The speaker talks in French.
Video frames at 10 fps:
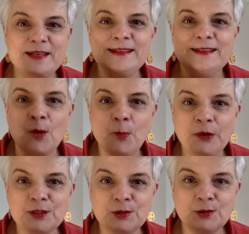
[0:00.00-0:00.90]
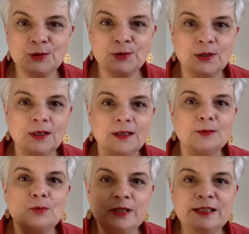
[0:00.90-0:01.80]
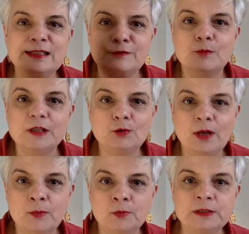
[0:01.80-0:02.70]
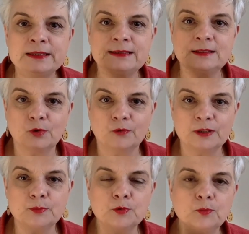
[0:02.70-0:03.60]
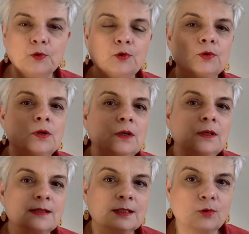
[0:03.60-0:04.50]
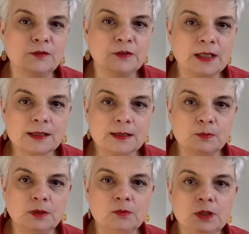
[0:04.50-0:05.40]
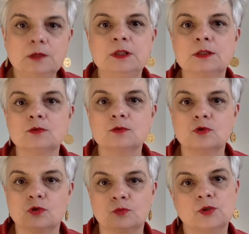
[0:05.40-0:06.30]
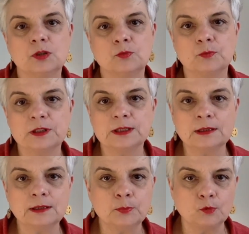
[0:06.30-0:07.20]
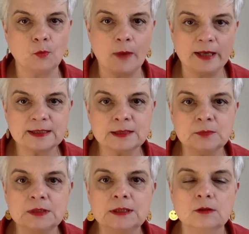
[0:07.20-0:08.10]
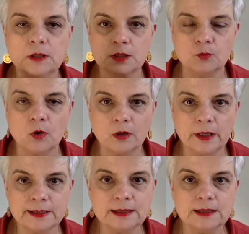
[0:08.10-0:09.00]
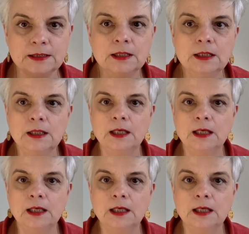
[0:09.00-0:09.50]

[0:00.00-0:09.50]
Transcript: Mais il n'empêche que, oui, il faut mettre de la publicité sur Facebook pour que ça soit efficace, mais minimisons ce budget de publicité pour maximiser l'engagement organique.